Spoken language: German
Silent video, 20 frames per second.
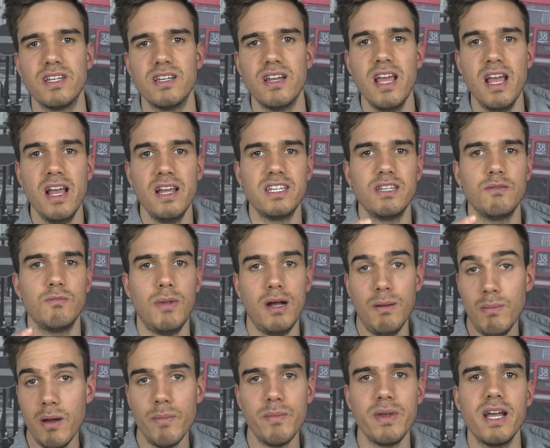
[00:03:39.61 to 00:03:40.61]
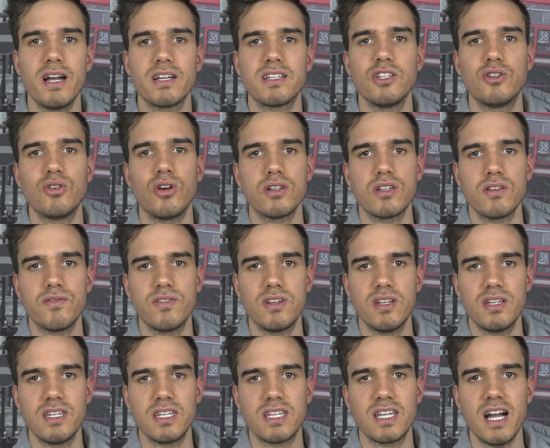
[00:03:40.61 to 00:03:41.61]
wenn die Mama merkt, die Tochter
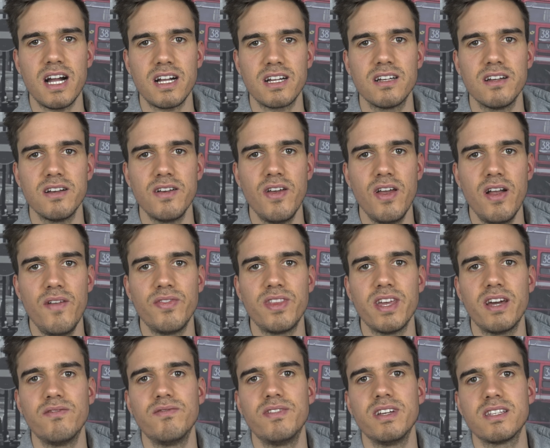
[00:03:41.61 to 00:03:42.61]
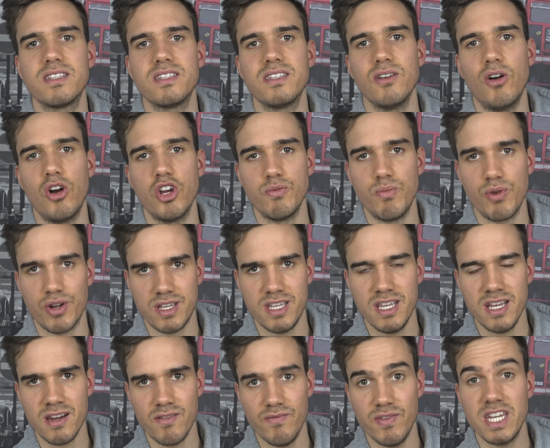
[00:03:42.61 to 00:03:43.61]
findet dich kacke, dann wird sie euch
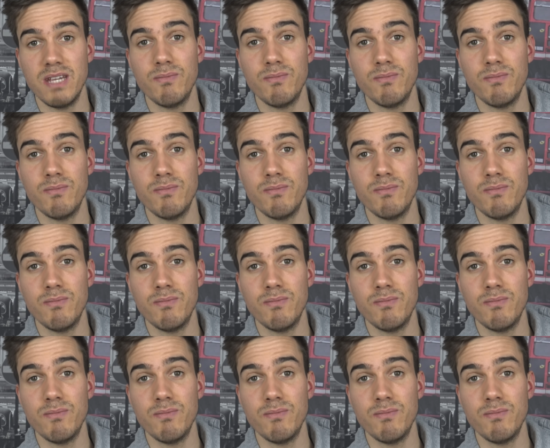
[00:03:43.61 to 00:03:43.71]
blockieren.